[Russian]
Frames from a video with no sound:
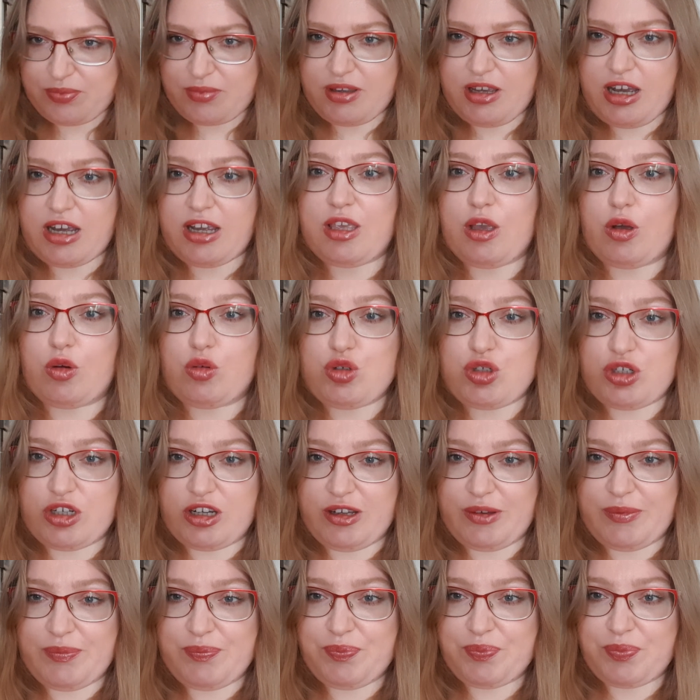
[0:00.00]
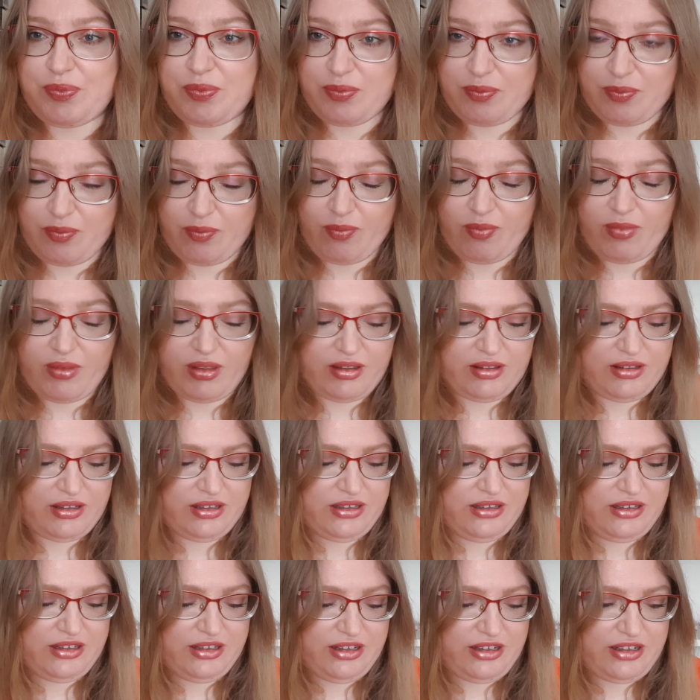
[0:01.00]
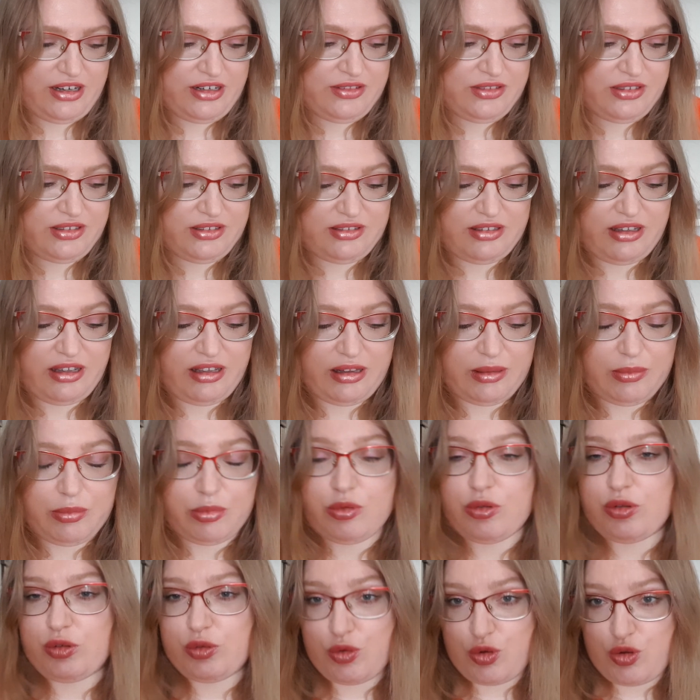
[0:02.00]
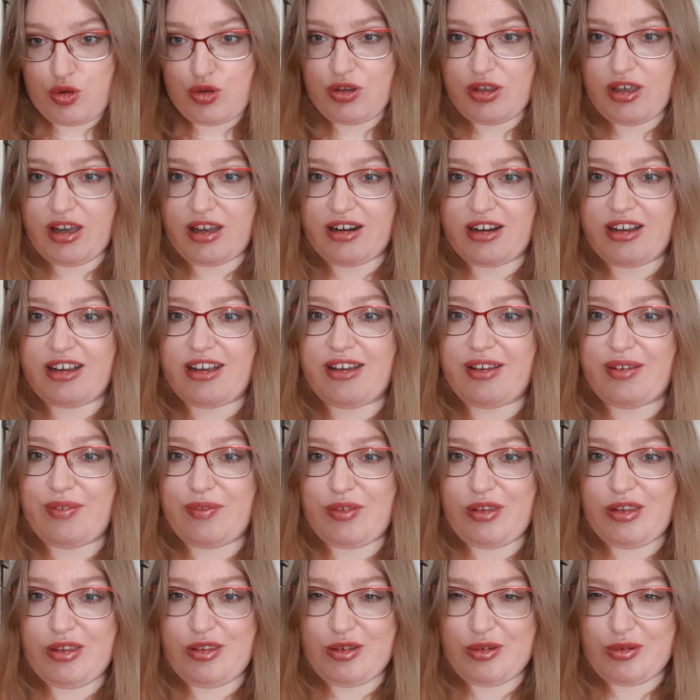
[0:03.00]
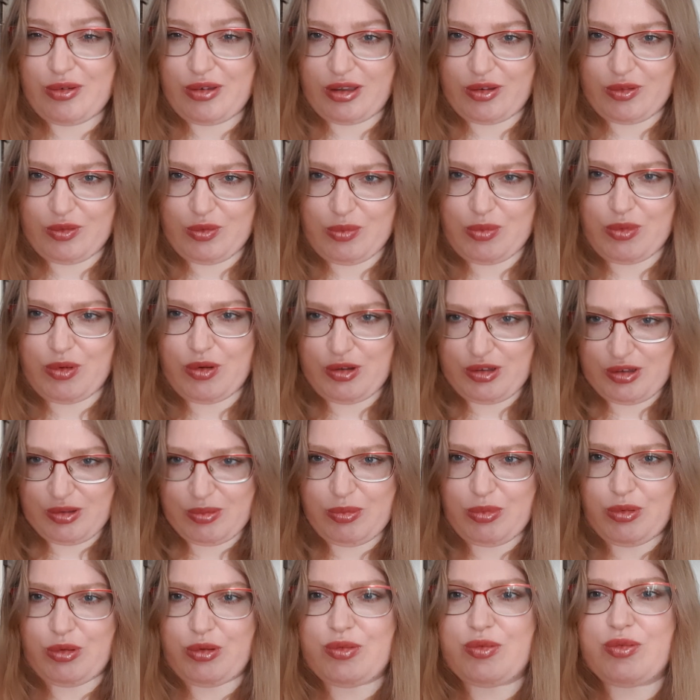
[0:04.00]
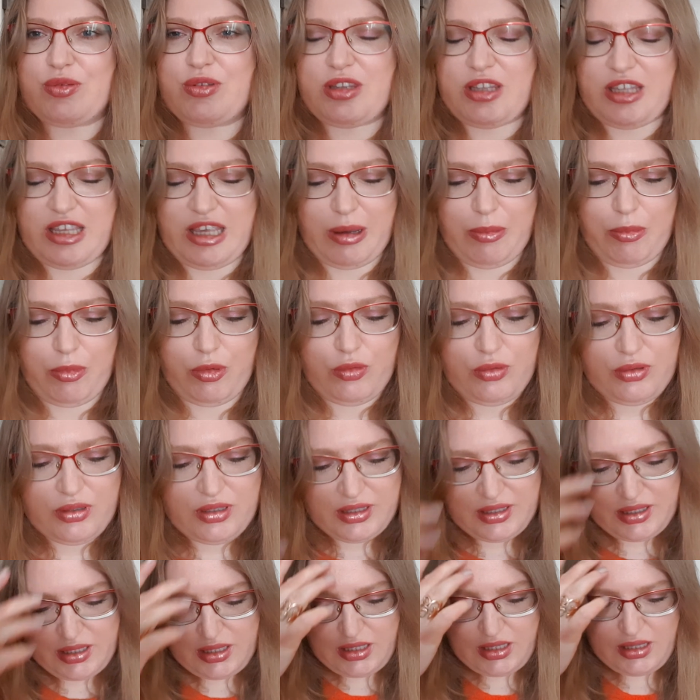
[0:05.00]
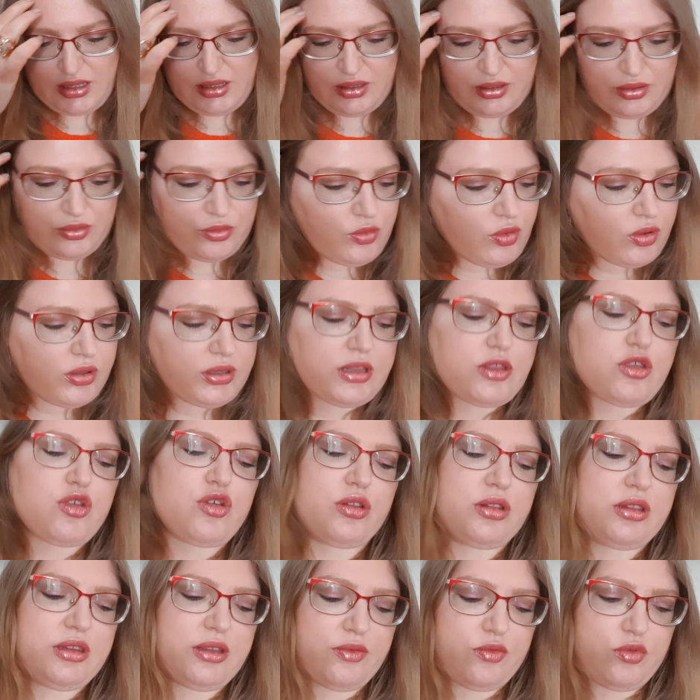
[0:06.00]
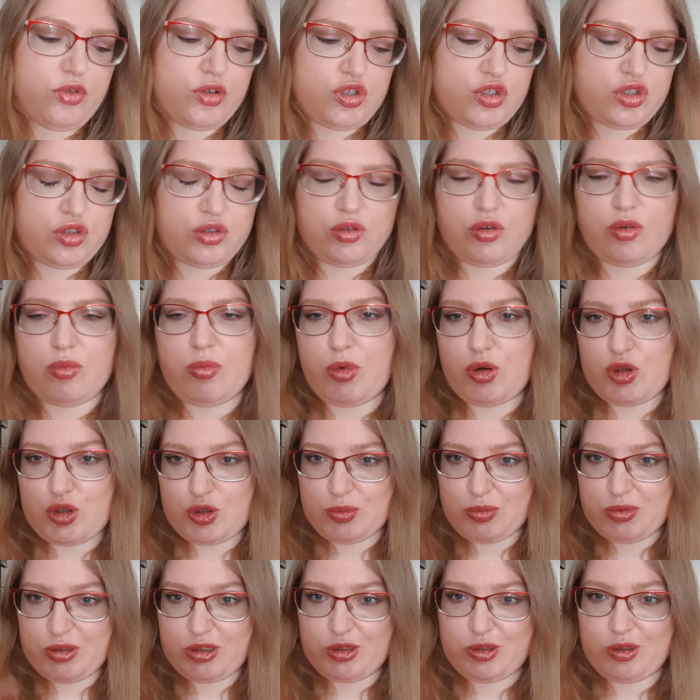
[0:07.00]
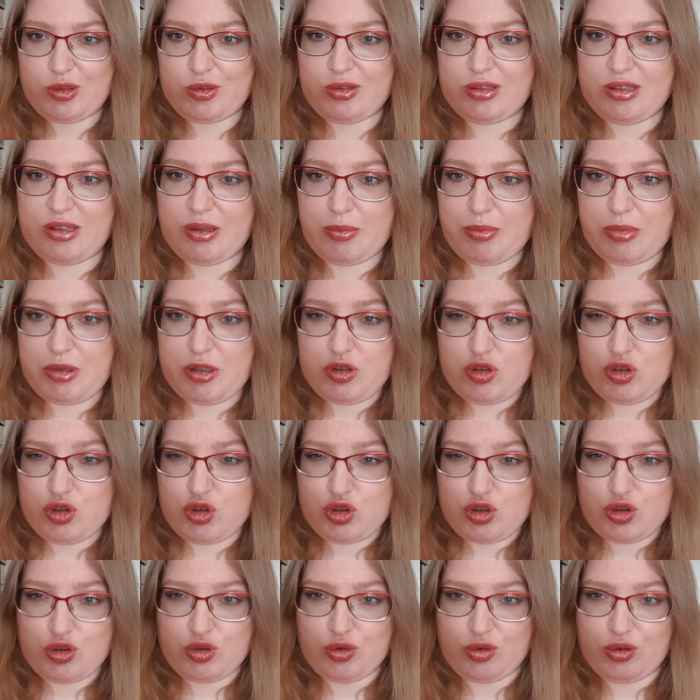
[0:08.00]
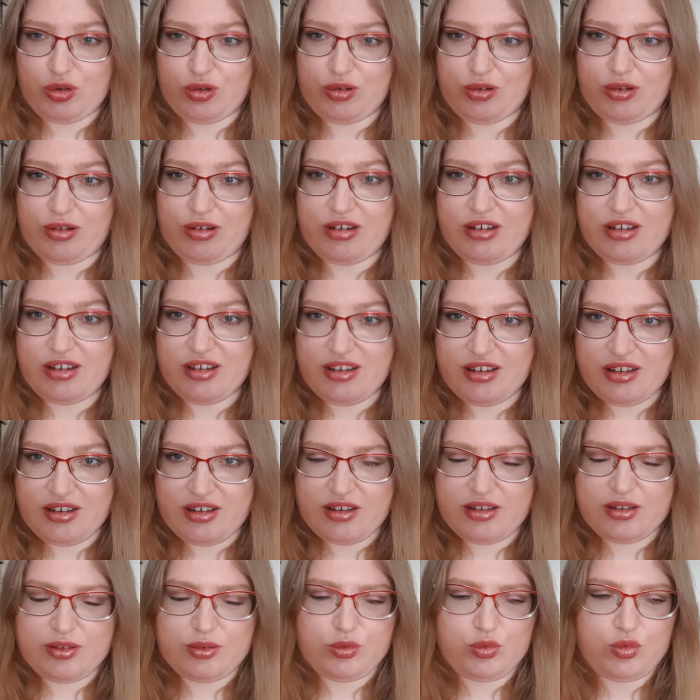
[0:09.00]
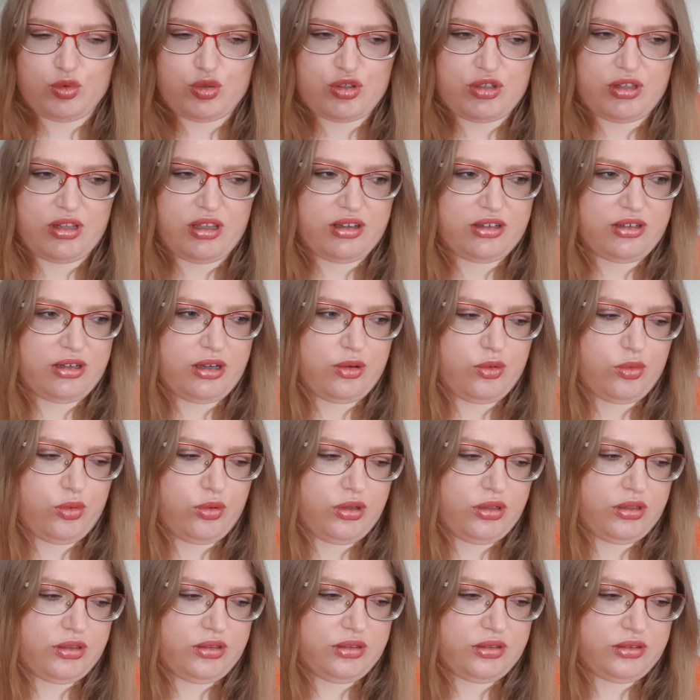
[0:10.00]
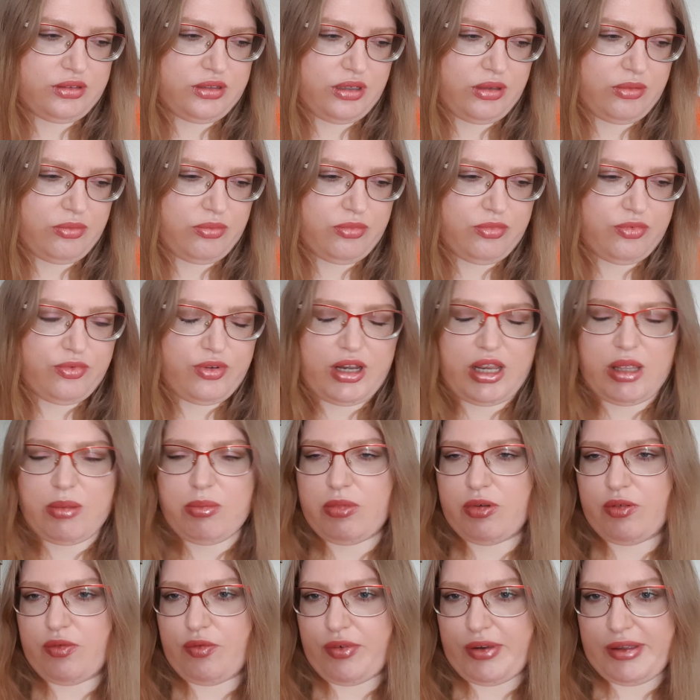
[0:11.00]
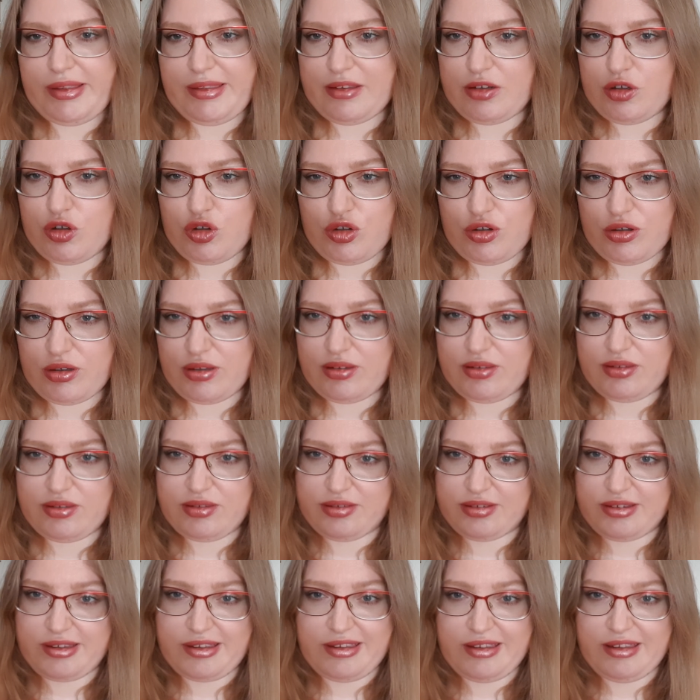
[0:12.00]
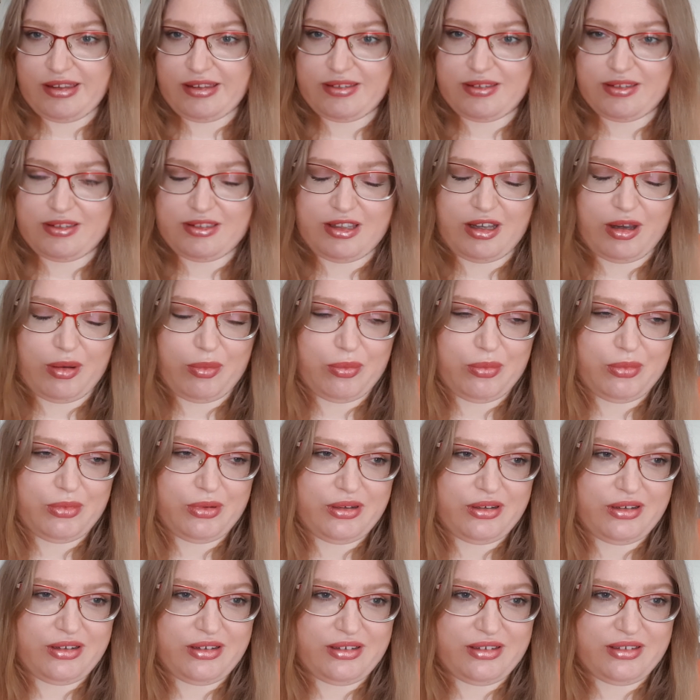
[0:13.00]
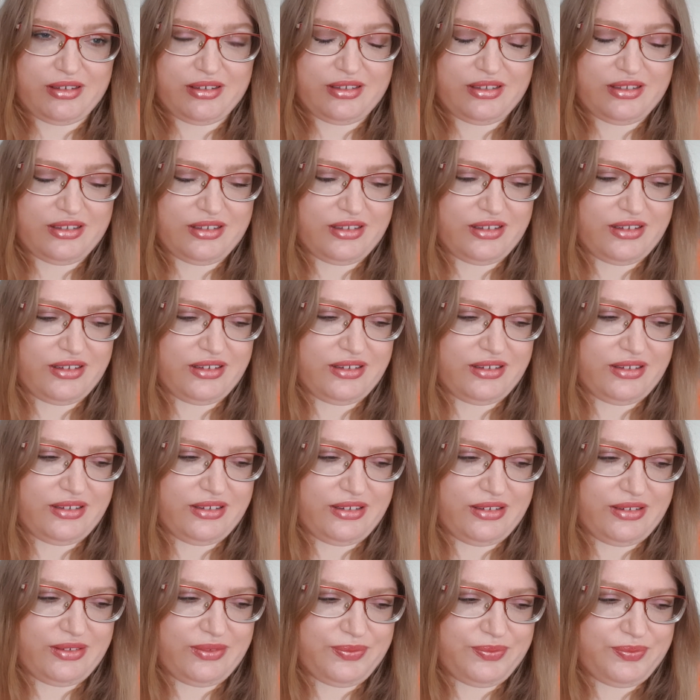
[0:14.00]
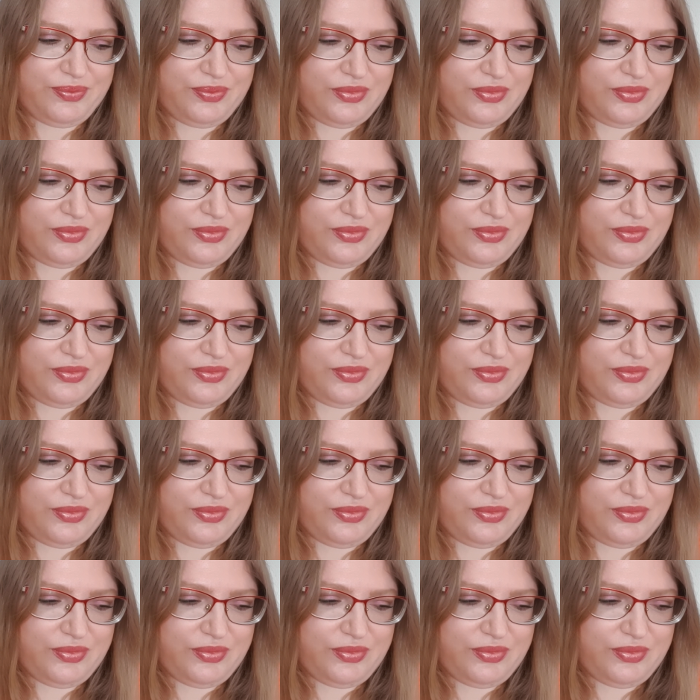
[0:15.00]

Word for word: как я уже э, рассказала, будет очень яркое видео, я думаю, это будет в тему. Ну а насчет того, что, может быть, кто-то напишет, что нужно какое-то там время выдержать, какие-то там э,